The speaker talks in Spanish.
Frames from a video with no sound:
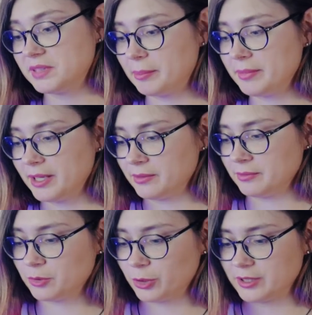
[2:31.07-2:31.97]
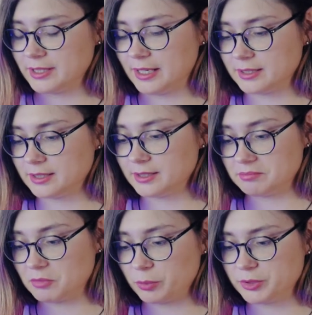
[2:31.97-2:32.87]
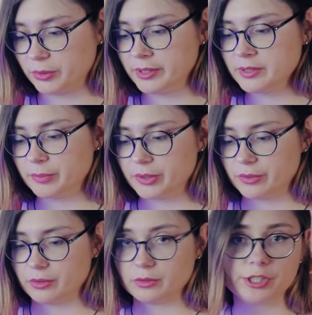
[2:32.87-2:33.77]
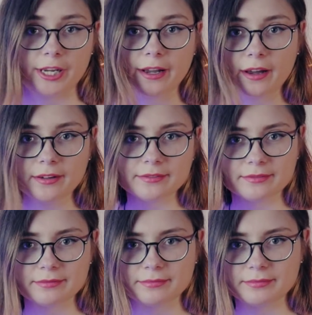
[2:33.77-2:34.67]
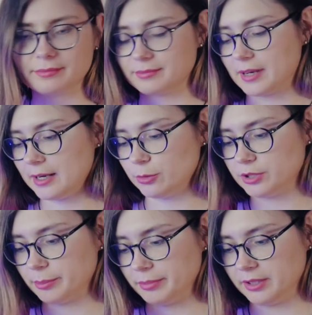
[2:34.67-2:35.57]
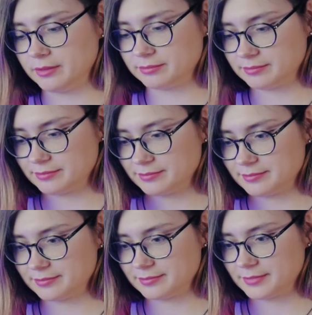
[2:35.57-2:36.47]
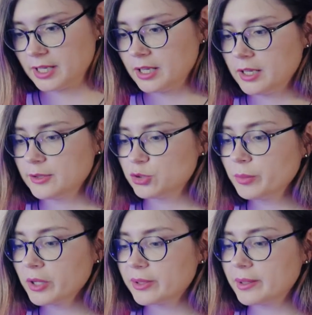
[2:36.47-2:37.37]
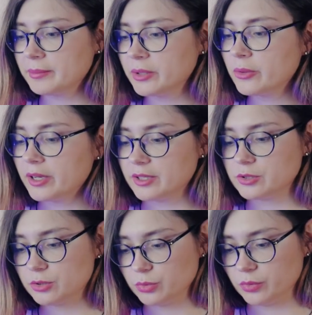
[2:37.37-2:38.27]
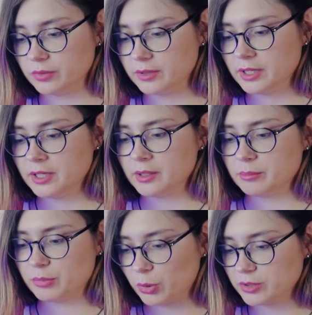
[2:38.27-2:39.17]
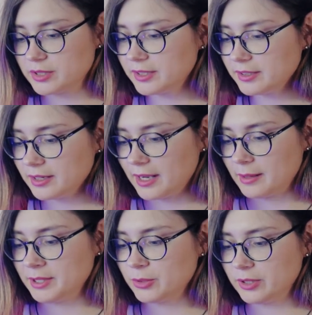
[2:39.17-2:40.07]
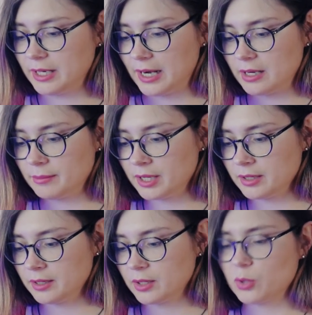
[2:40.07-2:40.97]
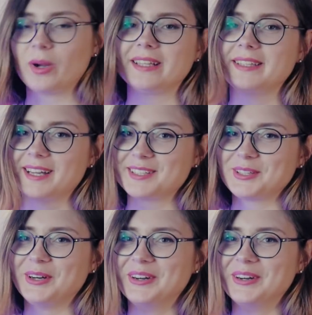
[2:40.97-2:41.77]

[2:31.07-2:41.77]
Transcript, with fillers: También todas las opciones, pero checa a lo chapín. Tu mejor amigo es tú. Brother, amigo del alma, cuatazo.